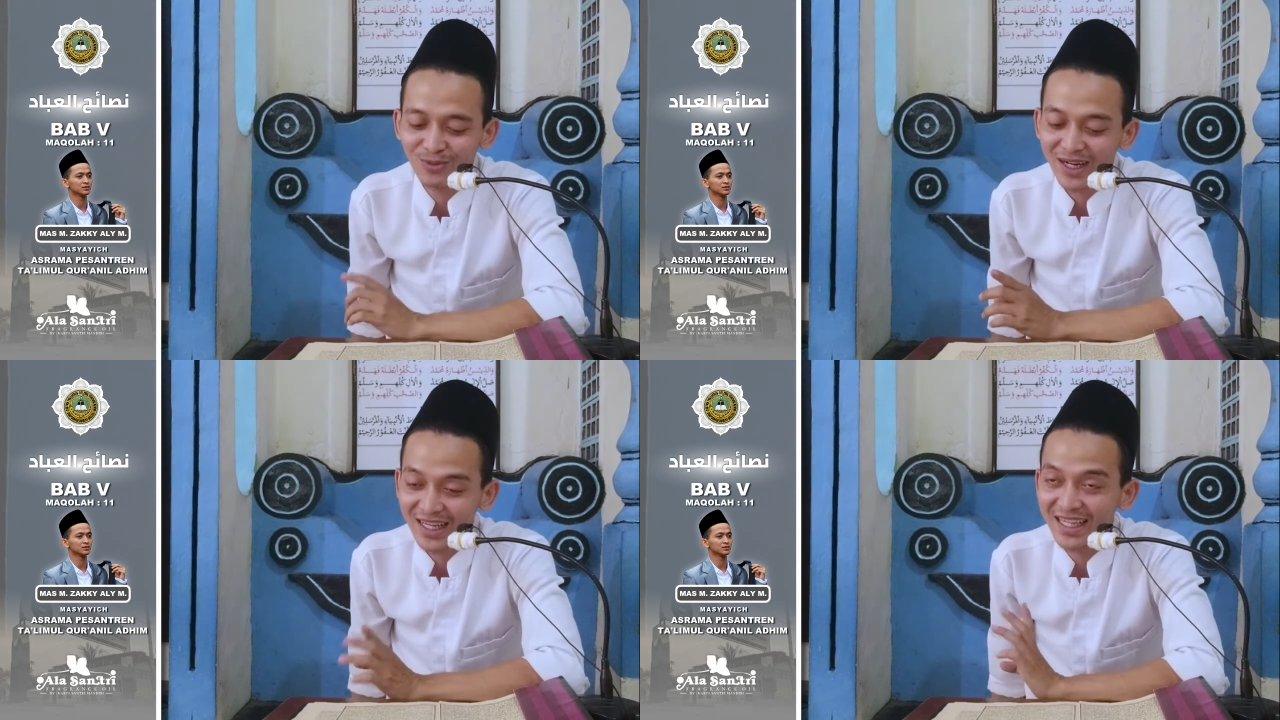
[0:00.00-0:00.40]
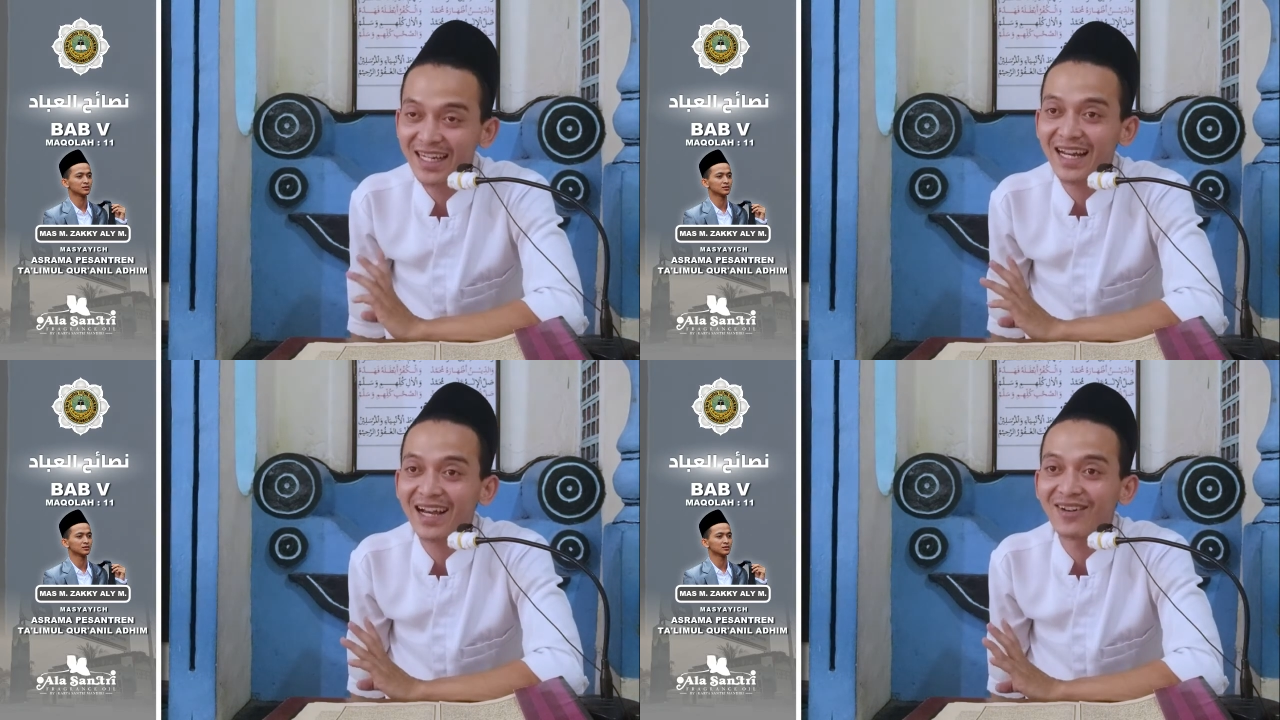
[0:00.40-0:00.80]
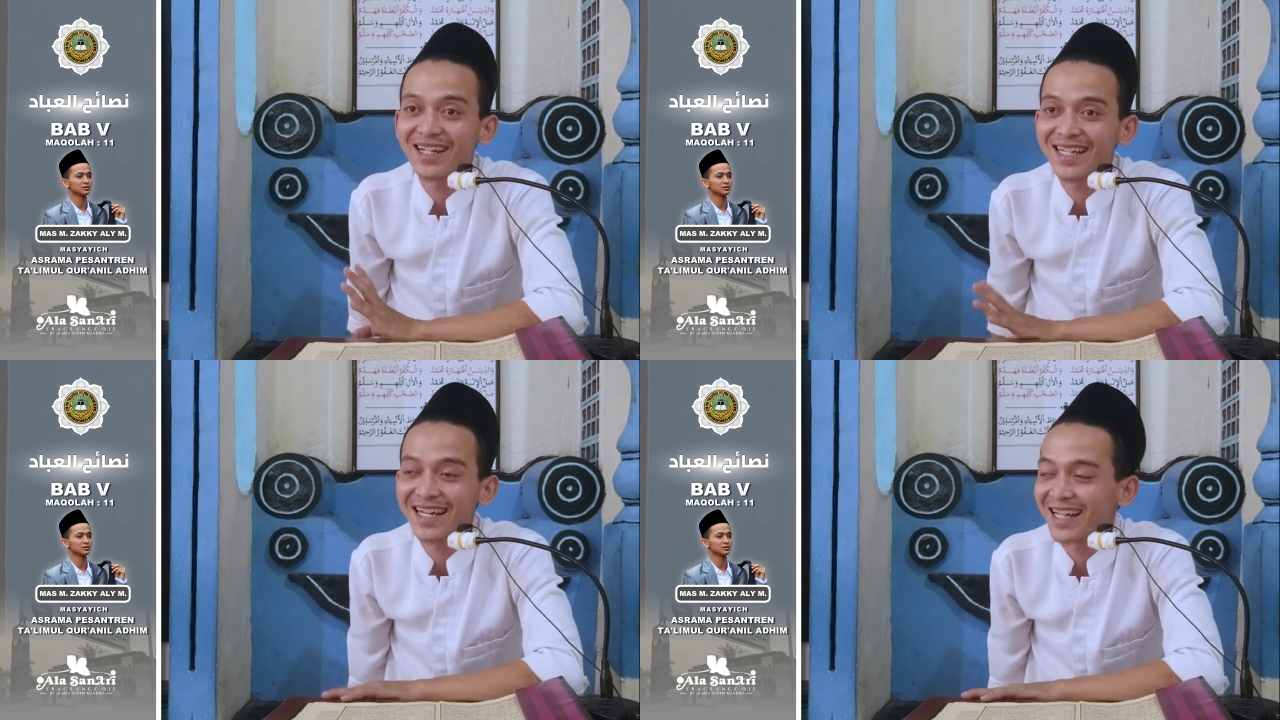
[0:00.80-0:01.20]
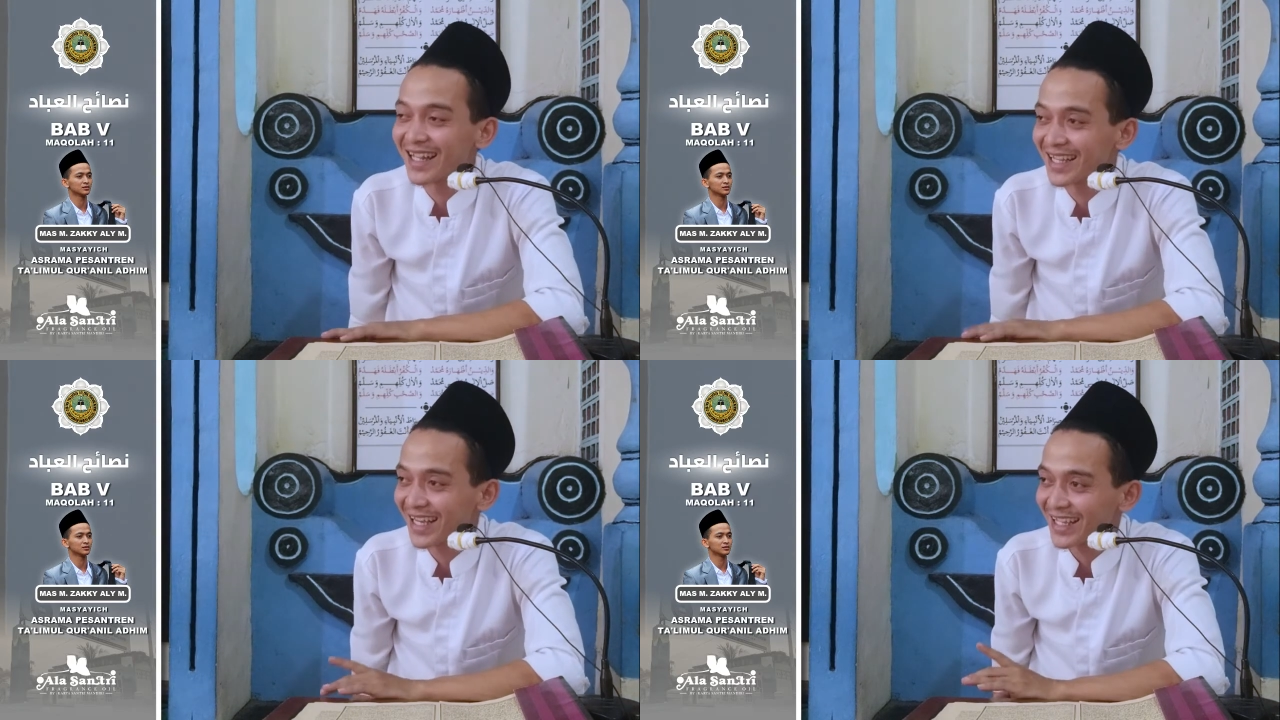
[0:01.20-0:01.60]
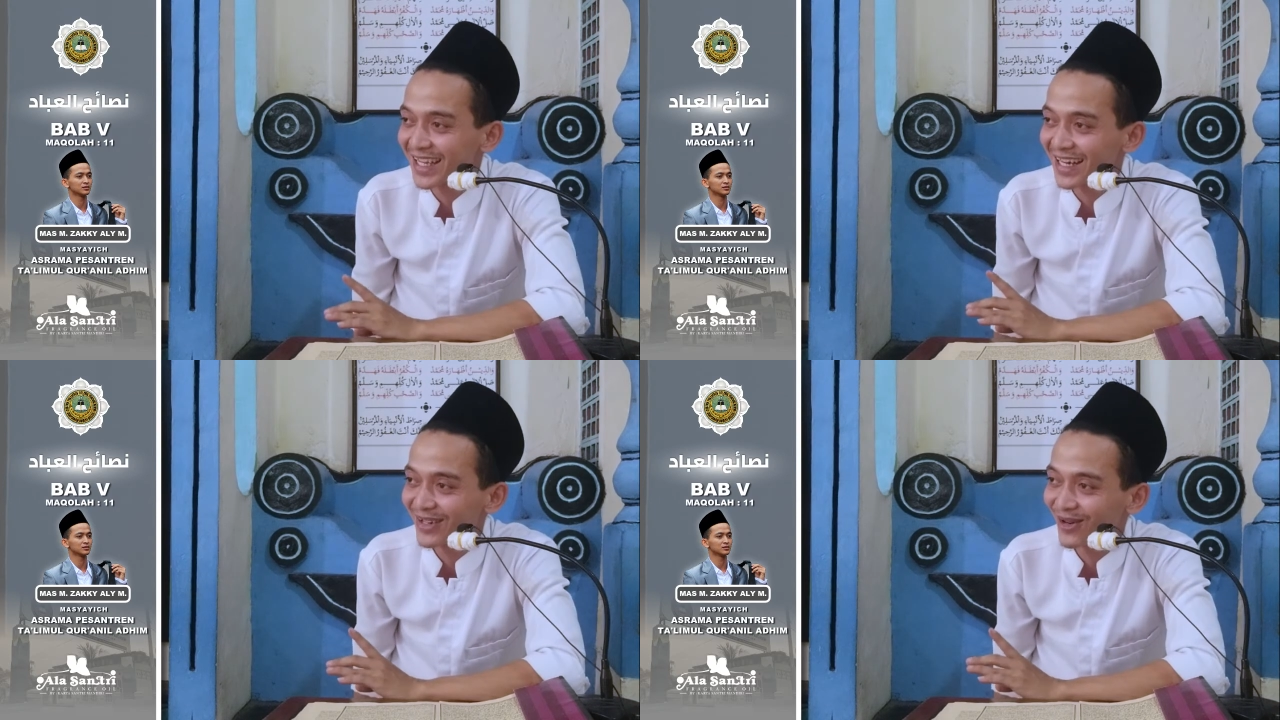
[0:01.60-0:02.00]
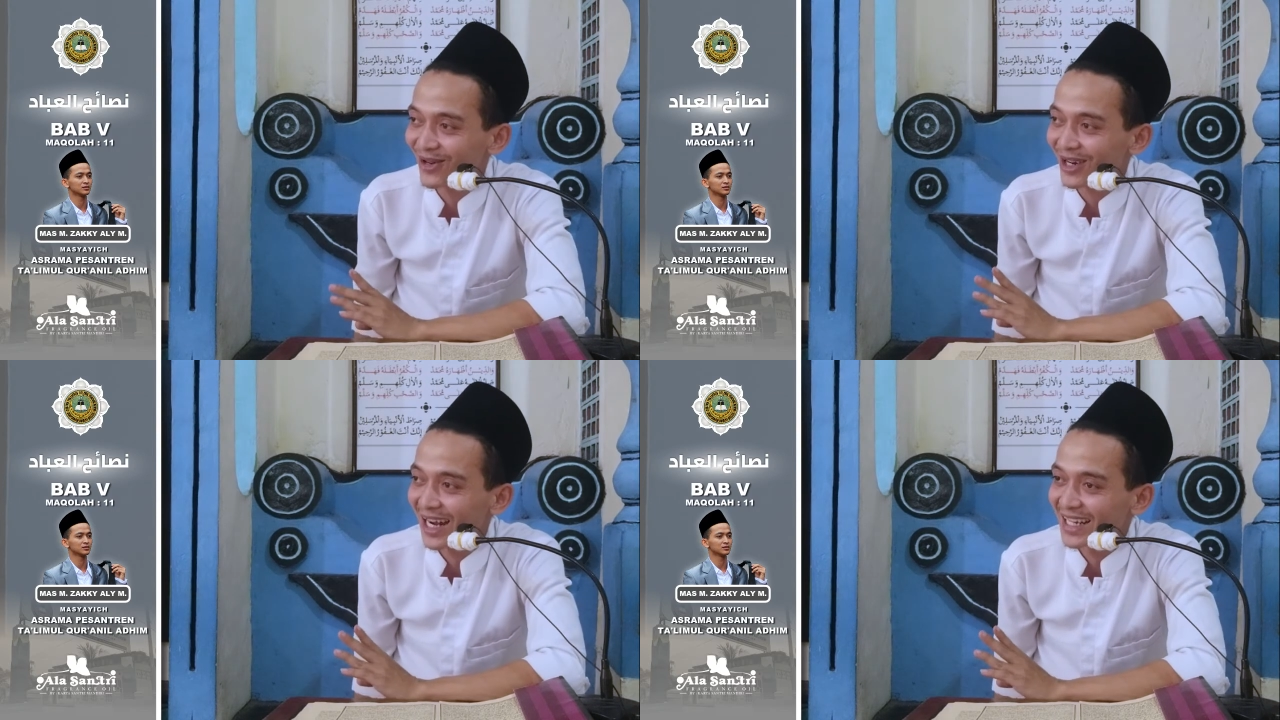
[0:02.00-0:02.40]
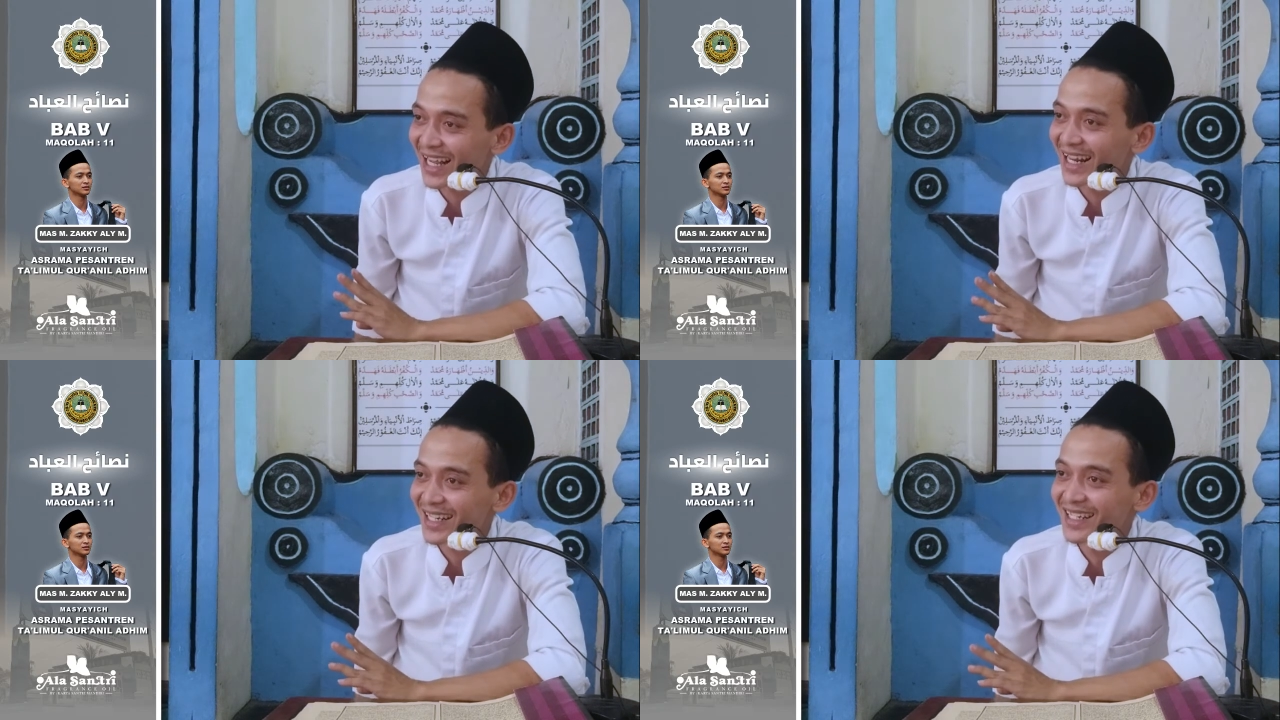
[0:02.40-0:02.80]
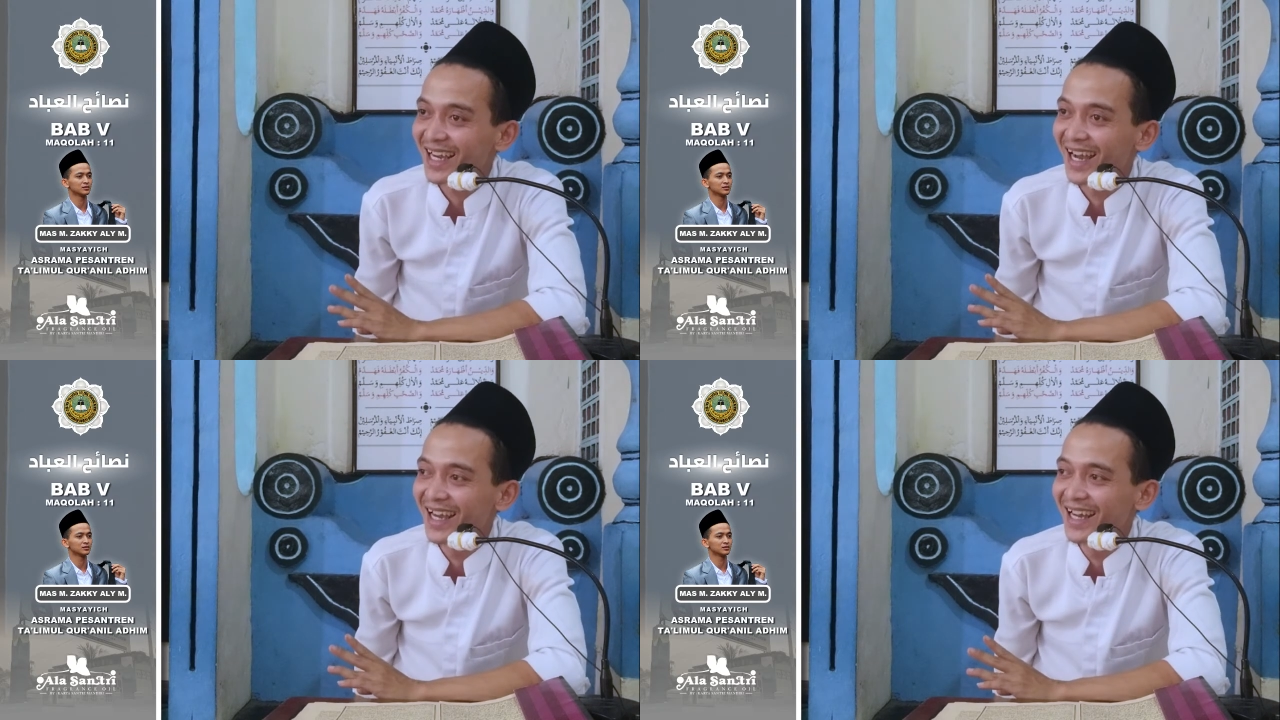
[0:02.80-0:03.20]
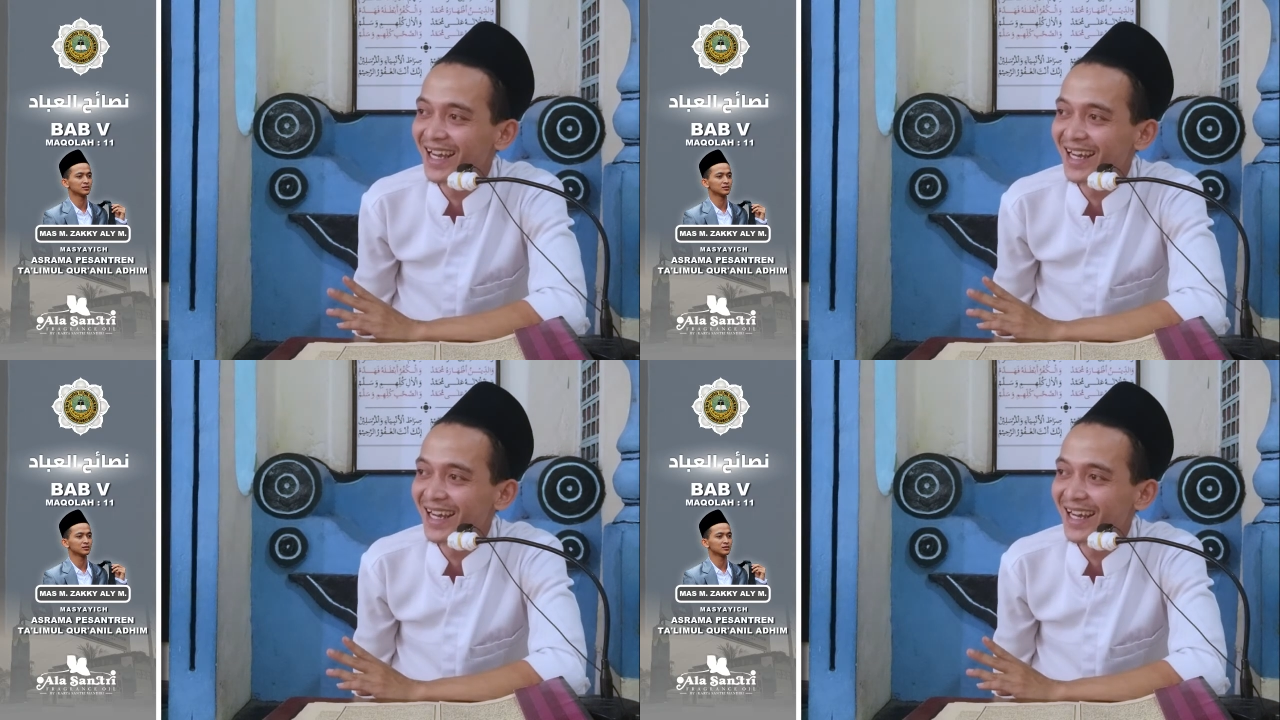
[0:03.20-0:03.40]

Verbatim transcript: Cuman isine nang gone kene. Dadi nyanyian iku ana dasare ya.